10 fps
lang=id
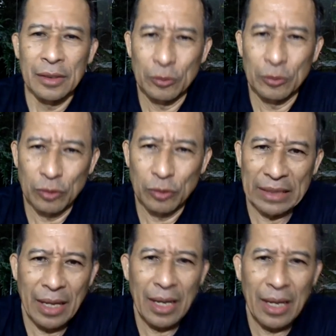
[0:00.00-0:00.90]
tutup
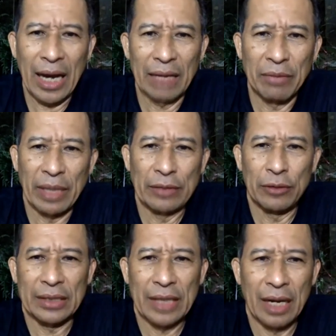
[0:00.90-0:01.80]
mata akan
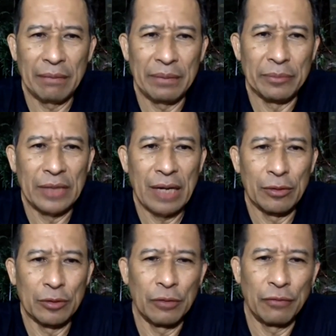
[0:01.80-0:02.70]
membantu kita lebih mudah
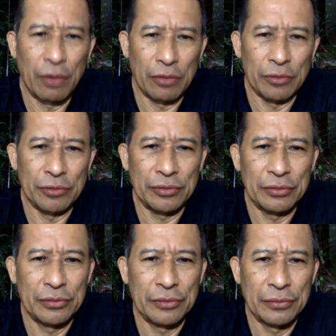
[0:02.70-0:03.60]
untuk fokus.